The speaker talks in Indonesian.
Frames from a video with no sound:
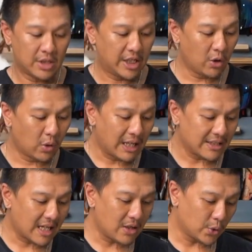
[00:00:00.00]
Jadi gue
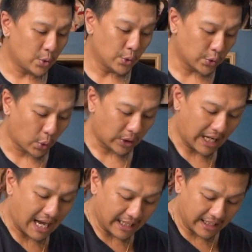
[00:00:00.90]
rasa untuk
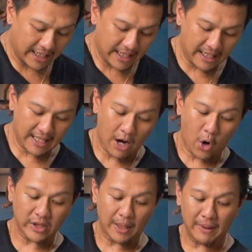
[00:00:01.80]
yang hari yang
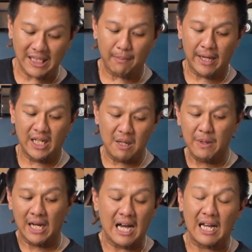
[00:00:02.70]
konten pertama ini
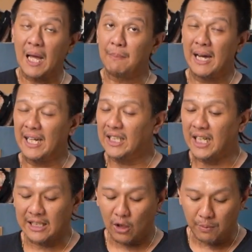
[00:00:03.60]
biar nggak kelamaan di
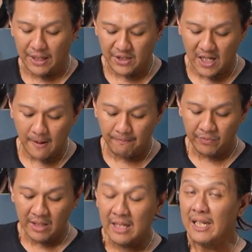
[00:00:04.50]
direct panjang,
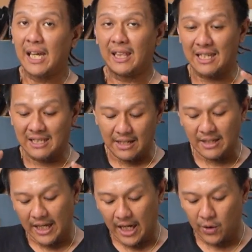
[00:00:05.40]
kita
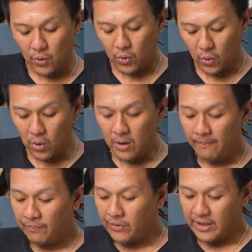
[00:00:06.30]
selesaikan dulu.
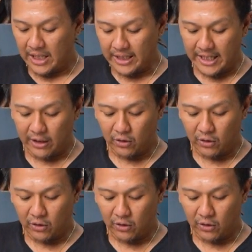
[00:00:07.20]
Jadi tadi